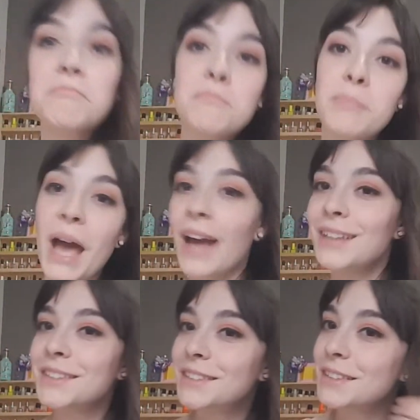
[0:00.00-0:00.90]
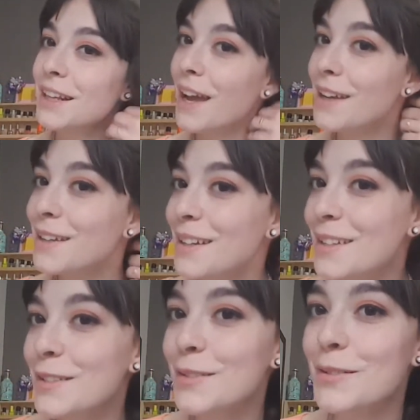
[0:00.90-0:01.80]
Beh, direi che
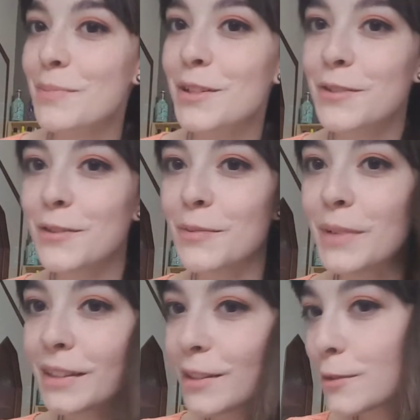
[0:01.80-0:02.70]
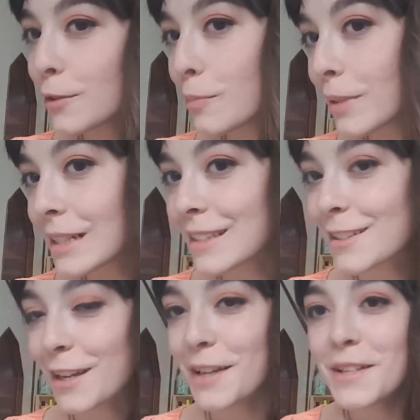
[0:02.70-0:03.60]
sono piacevolmente sorpresa,
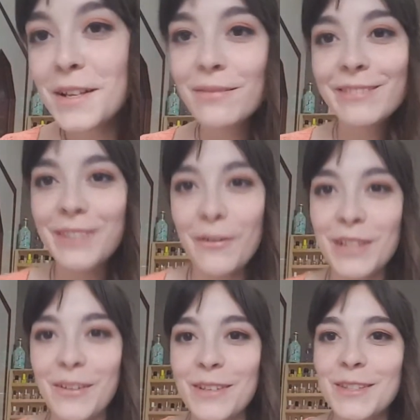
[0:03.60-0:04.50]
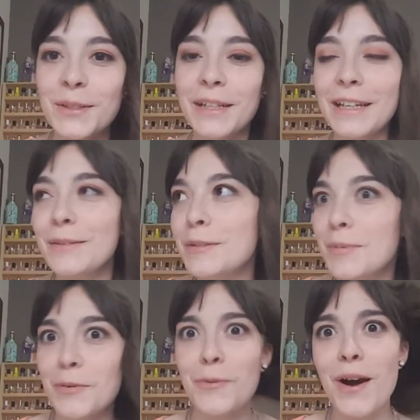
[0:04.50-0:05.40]
cioè avete visto che io
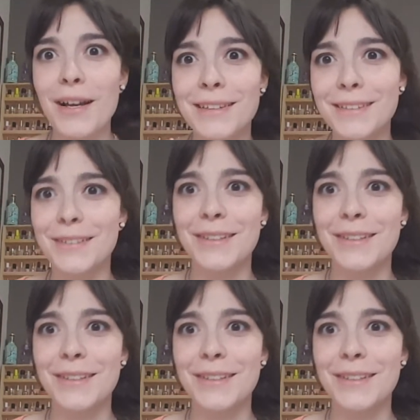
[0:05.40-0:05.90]
tipo what?